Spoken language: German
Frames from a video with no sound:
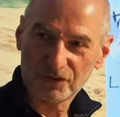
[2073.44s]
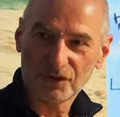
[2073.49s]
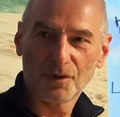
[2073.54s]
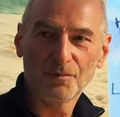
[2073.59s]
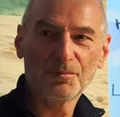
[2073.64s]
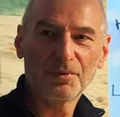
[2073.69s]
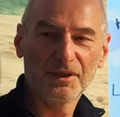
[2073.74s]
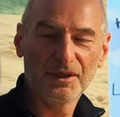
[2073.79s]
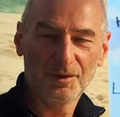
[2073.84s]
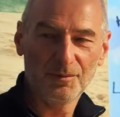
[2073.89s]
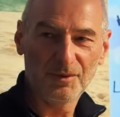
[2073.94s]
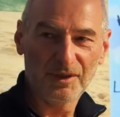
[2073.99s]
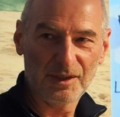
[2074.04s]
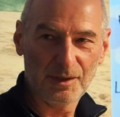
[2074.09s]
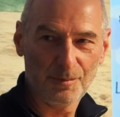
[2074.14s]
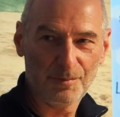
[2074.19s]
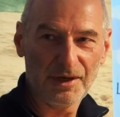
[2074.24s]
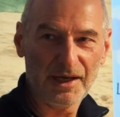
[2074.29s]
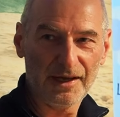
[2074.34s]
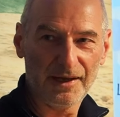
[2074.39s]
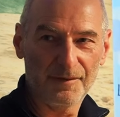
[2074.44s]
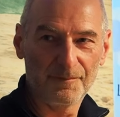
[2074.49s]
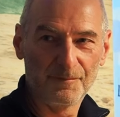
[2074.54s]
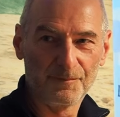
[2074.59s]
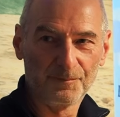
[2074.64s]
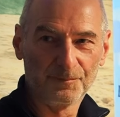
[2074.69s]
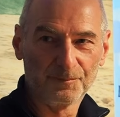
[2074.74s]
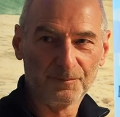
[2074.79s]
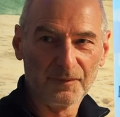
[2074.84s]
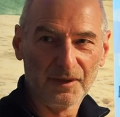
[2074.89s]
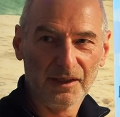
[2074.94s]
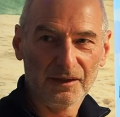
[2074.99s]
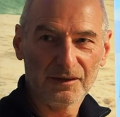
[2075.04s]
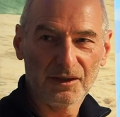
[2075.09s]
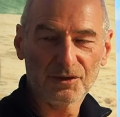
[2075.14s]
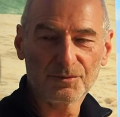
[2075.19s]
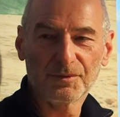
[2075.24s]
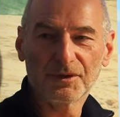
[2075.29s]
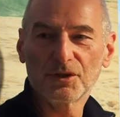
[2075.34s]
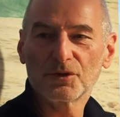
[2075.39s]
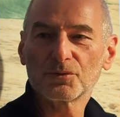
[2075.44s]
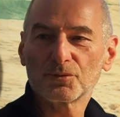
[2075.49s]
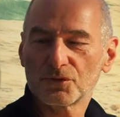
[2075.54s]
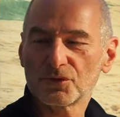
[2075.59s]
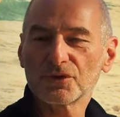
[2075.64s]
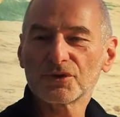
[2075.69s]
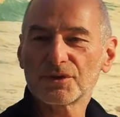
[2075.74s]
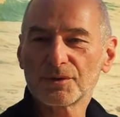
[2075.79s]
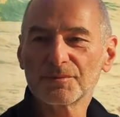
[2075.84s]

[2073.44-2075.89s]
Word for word: dann bin ich immer dabei. Da ist mir du sollst